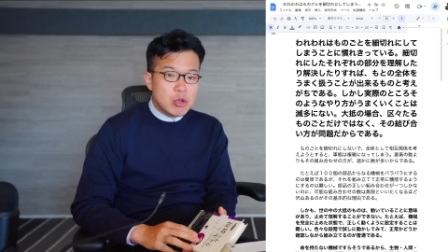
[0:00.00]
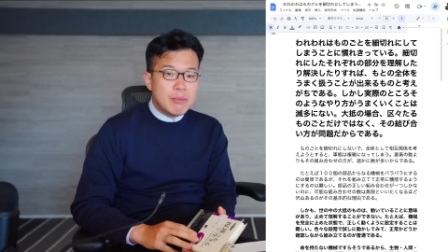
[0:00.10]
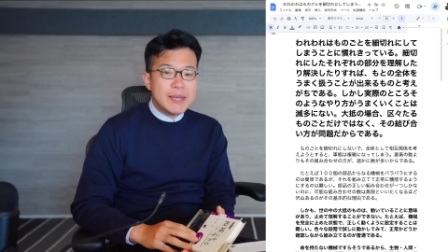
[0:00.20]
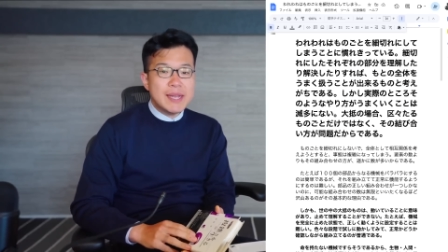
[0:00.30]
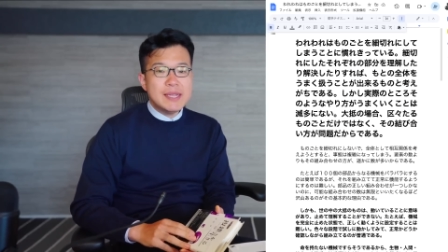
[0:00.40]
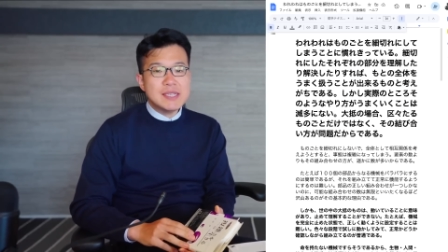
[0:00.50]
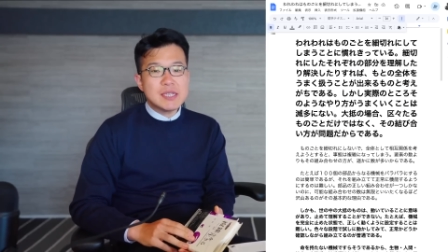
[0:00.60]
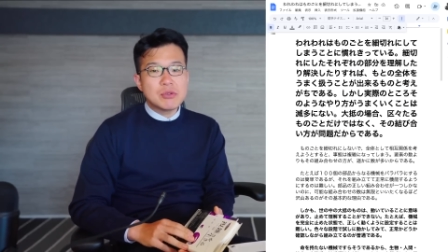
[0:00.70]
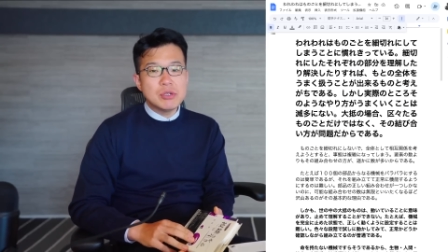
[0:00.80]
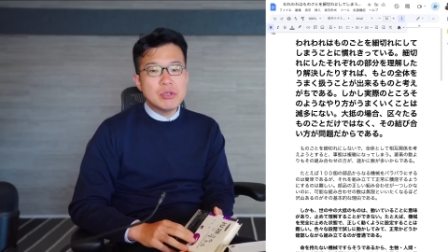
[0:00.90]
細切れにし
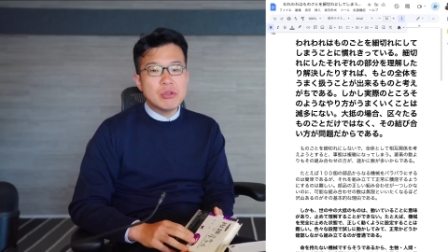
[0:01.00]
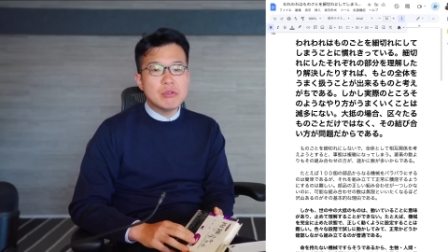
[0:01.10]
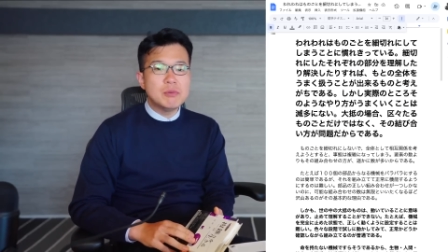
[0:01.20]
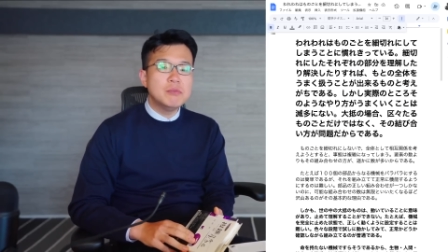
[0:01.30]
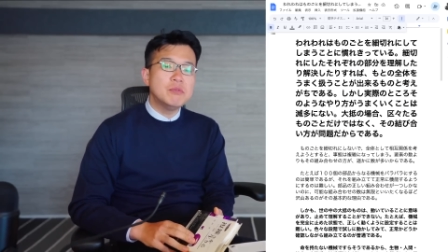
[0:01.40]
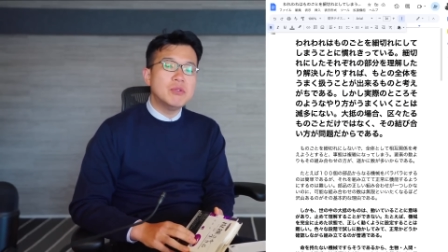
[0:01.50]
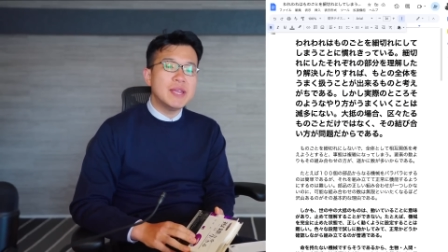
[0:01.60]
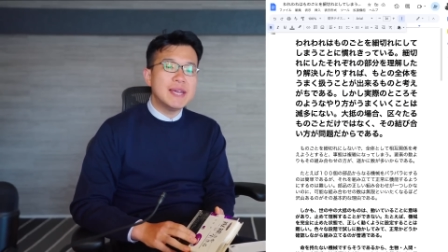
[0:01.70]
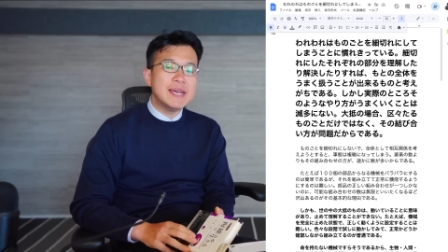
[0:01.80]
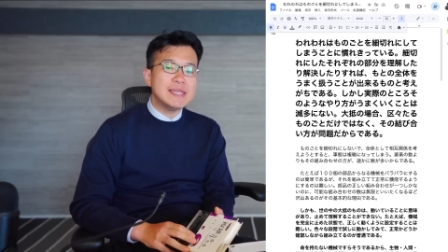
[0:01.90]
たそれぞれの部分を
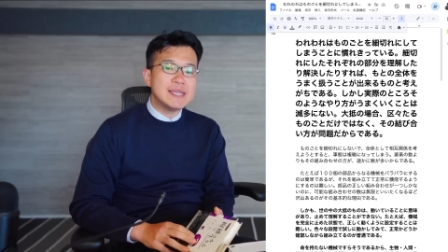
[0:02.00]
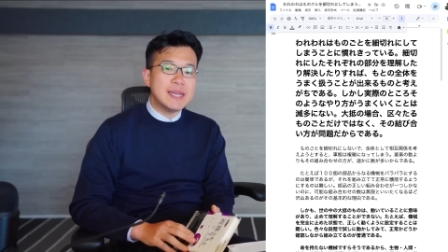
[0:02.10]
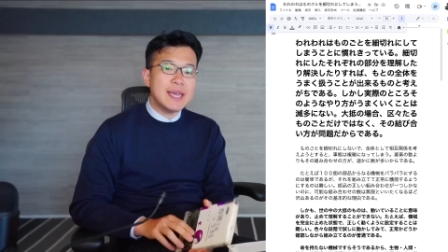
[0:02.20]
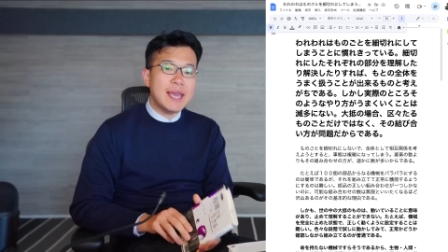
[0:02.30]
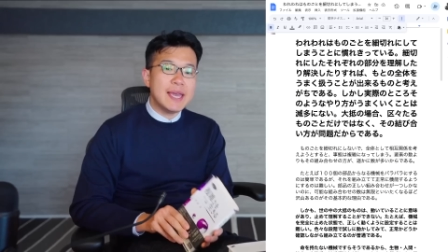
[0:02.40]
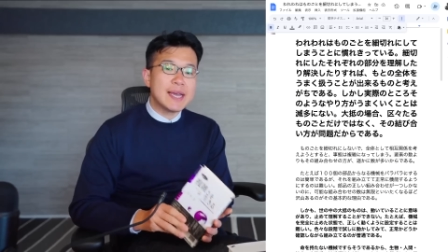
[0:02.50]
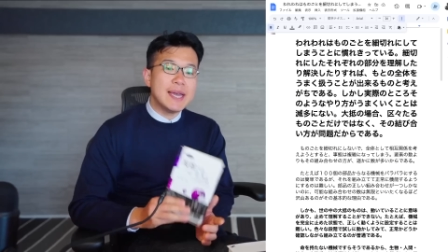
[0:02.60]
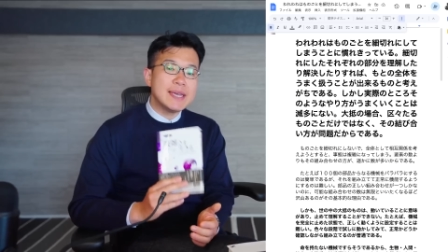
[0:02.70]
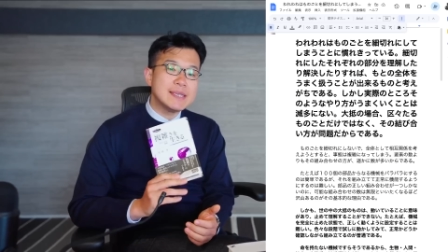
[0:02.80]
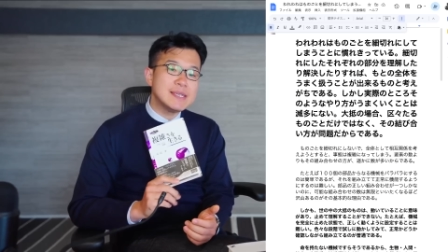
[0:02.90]
理解したり、
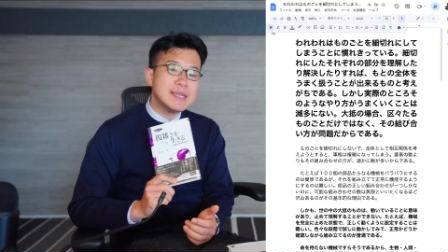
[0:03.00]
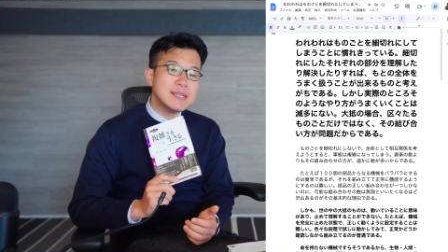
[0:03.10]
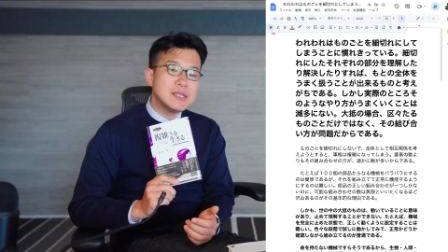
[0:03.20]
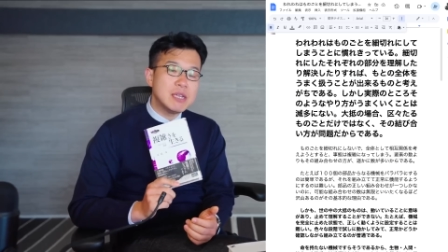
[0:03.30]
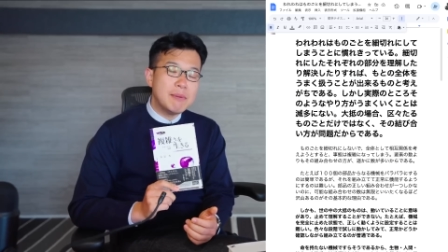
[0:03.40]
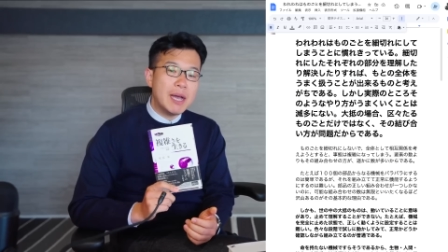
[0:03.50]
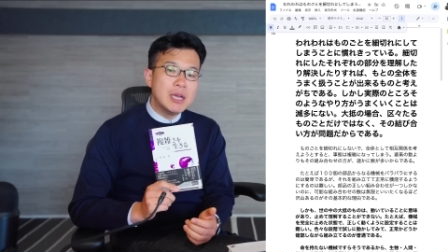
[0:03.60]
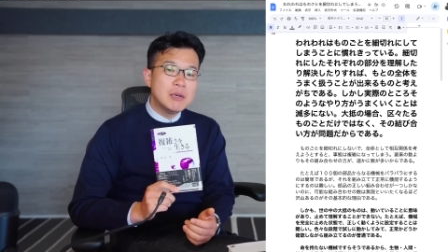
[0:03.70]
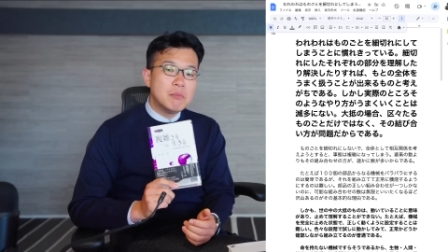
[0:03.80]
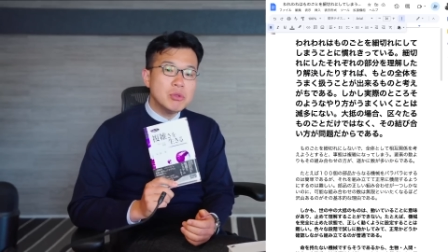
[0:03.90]
解決したりすれば
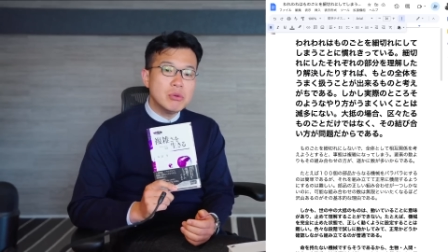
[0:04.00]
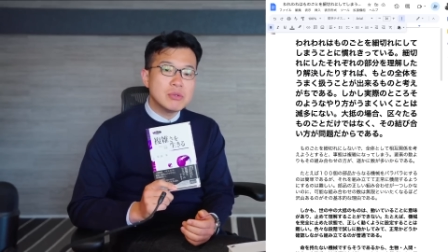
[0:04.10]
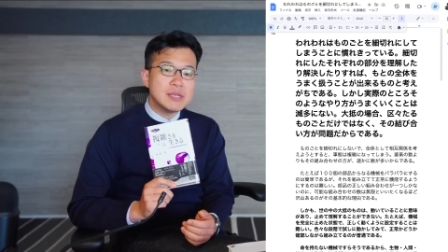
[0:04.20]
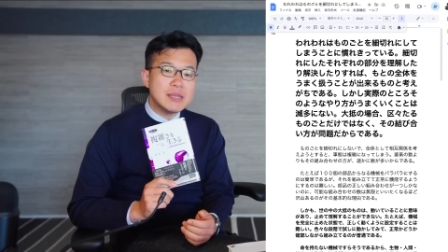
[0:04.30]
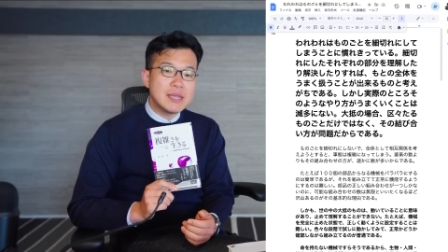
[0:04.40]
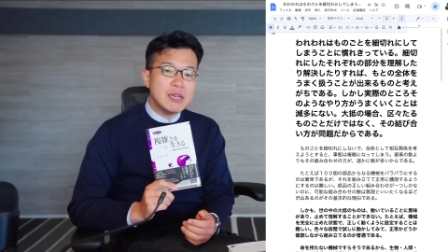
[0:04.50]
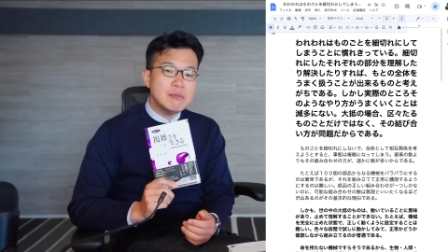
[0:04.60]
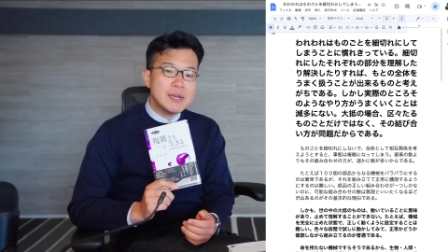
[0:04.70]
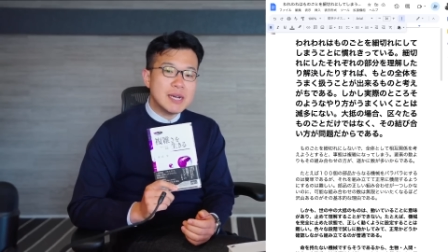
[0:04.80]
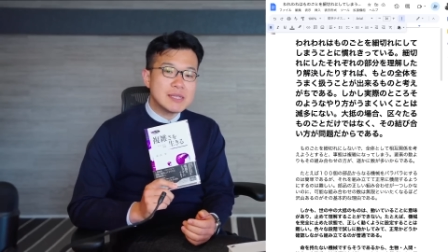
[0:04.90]
元の全体を
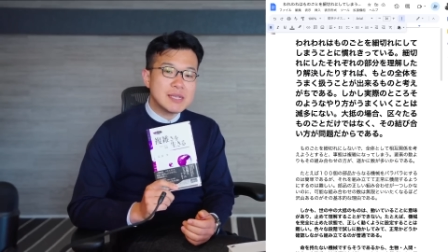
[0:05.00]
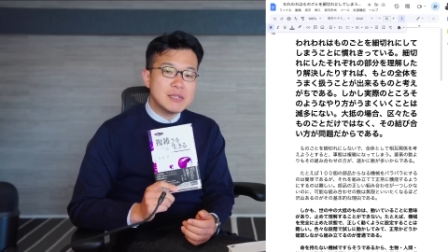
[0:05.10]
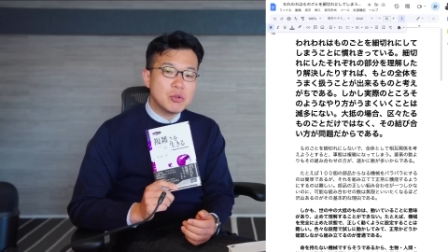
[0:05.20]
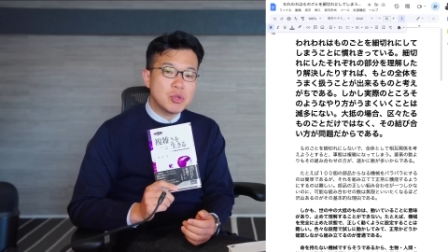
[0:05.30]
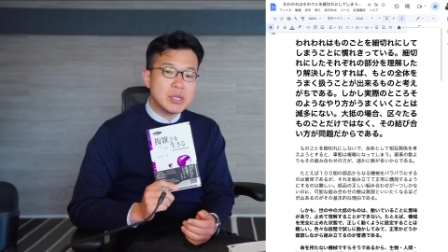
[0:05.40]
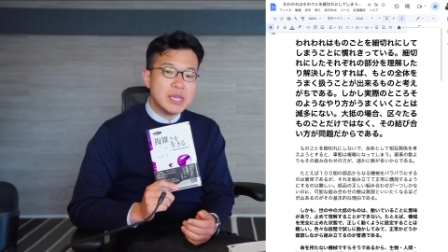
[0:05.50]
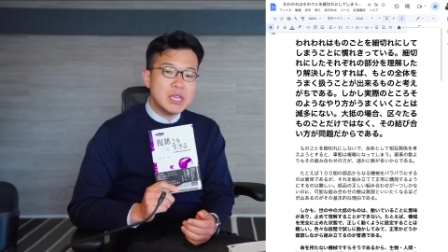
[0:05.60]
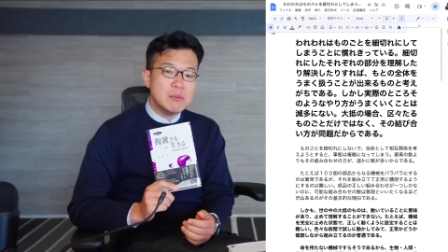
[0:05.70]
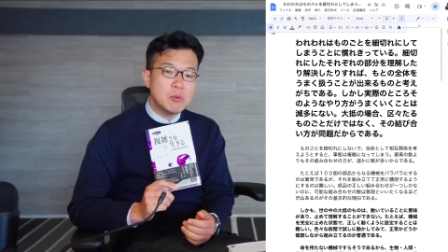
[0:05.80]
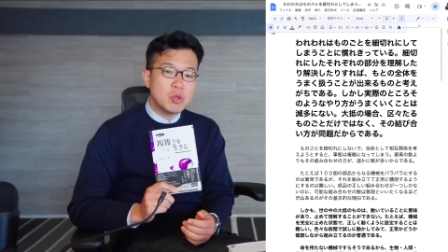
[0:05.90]
うまく扱うことがで
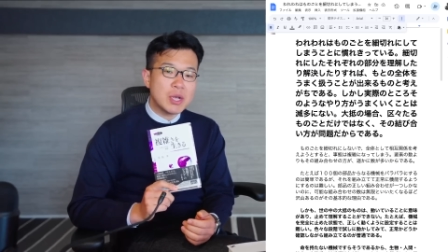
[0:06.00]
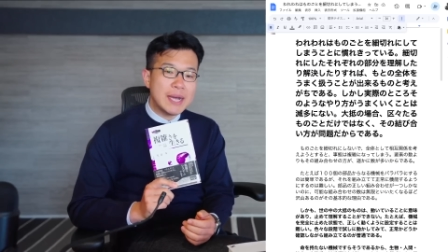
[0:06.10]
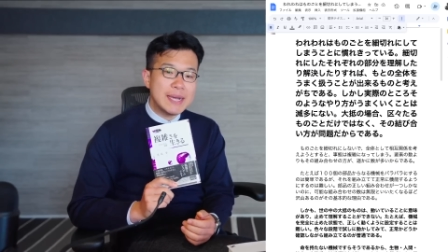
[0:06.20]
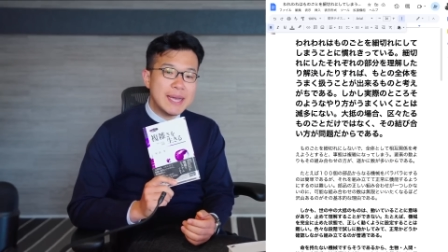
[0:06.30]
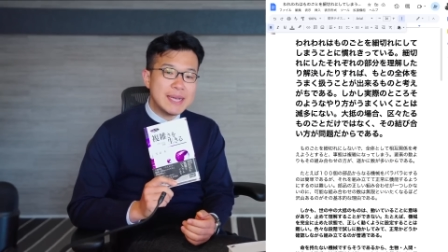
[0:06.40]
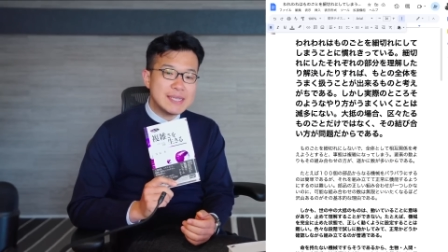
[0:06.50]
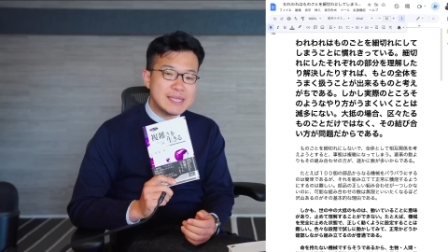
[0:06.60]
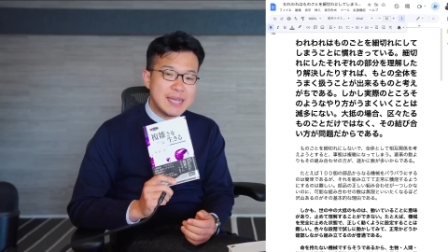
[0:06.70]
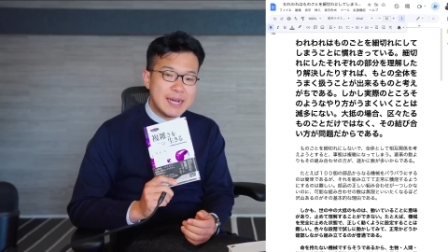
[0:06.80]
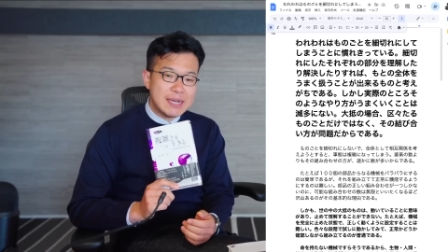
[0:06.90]
きるものと考えが
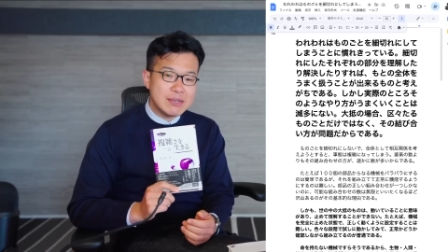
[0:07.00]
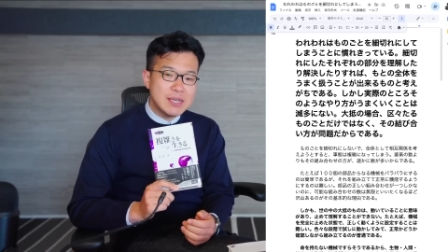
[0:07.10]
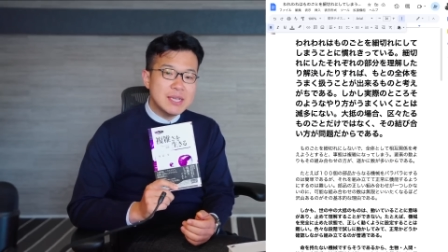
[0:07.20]
ちである。